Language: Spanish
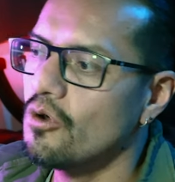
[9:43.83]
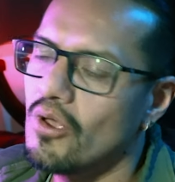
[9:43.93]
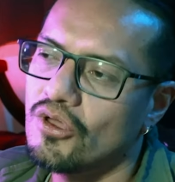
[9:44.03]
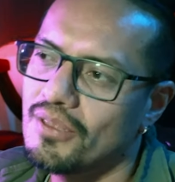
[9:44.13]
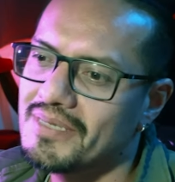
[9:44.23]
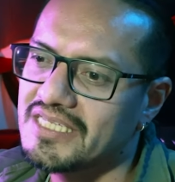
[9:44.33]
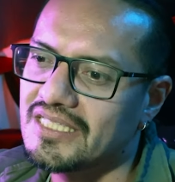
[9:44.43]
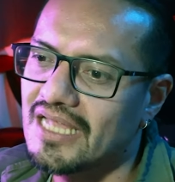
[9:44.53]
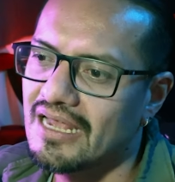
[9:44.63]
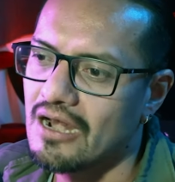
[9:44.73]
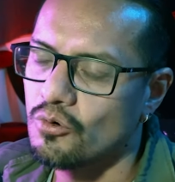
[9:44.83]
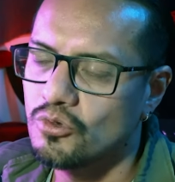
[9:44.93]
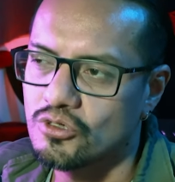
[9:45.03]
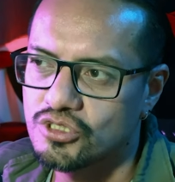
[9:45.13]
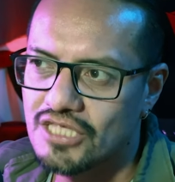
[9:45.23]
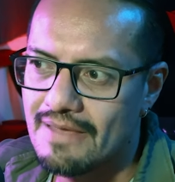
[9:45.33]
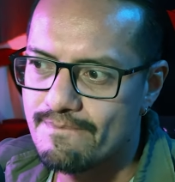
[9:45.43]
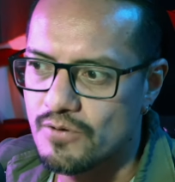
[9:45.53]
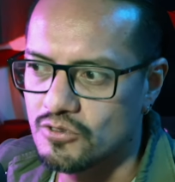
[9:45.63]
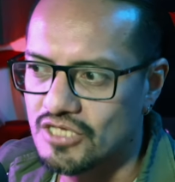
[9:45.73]
luego de visitar algunos
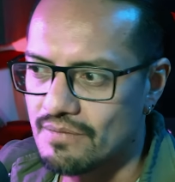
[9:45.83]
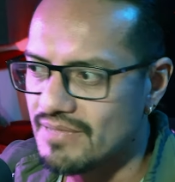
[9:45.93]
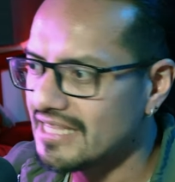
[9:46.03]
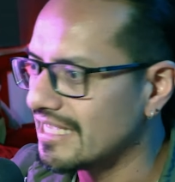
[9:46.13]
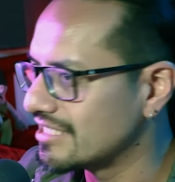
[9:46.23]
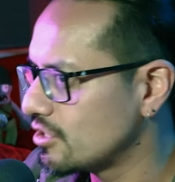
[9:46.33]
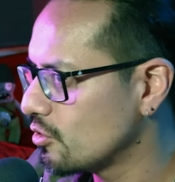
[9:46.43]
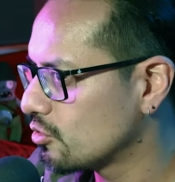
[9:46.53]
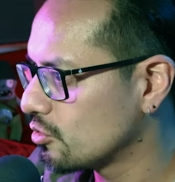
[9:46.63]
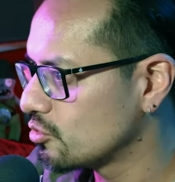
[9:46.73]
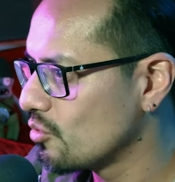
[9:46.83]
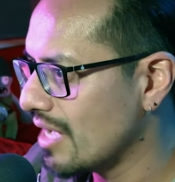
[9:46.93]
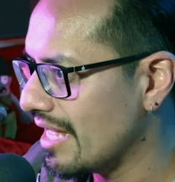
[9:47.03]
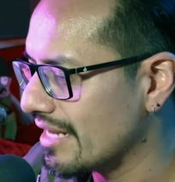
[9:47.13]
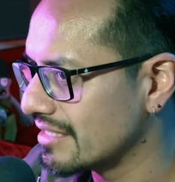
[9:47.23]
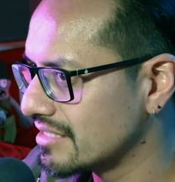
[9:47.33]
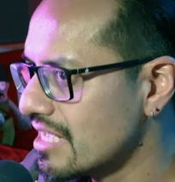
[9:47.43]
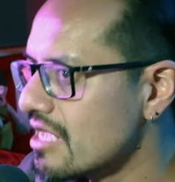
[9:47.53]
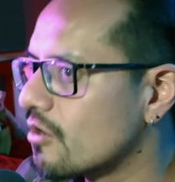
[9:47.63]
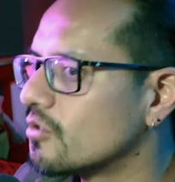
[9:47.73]
templos, ermitas y otros lugares,
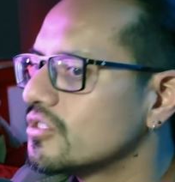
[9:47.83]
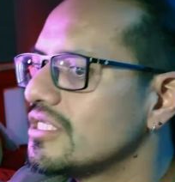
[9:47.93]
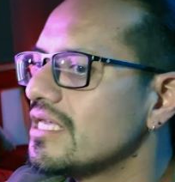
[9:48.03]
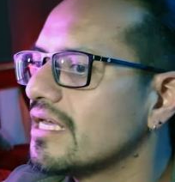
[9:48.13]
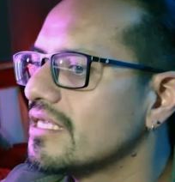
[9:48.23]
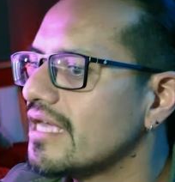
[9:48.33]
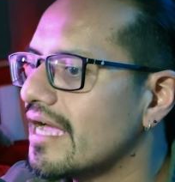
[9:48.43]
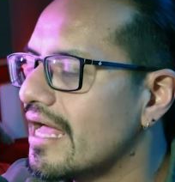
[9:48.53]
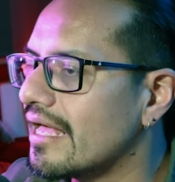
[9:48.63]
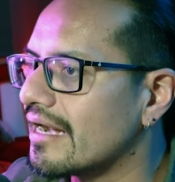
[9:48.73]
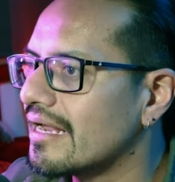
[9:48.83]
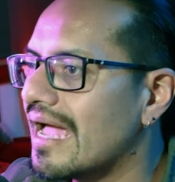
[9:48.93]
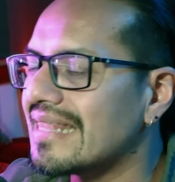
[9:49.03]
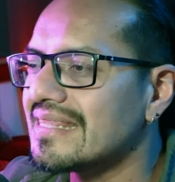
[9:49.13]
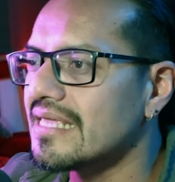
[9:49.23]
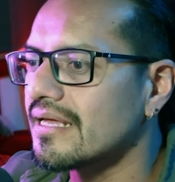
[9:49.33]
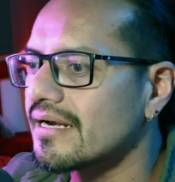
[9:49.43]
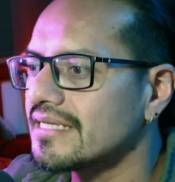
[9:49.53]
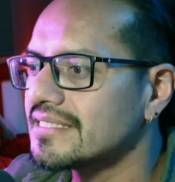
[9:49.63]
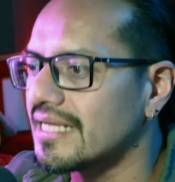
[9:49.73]
consigue llegar a
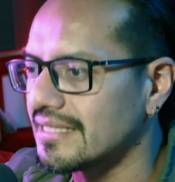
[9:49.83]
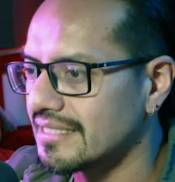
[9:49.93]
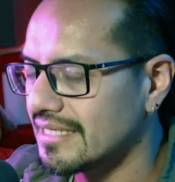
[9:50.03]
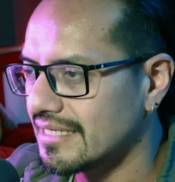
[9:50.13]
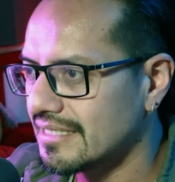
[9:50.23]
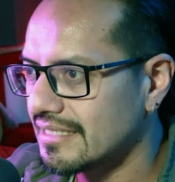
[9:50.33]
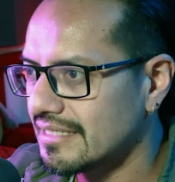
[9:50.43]
Tierra Santa.